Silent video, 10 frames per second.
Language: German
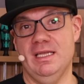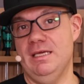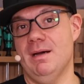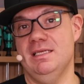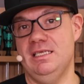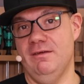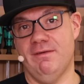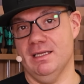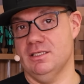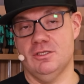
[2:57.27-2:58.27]
ich meine nicht die
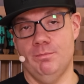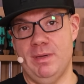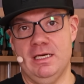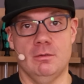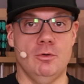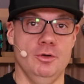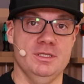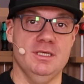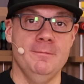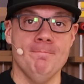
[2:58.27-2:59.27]
Fahrt zum Bäcker morgens,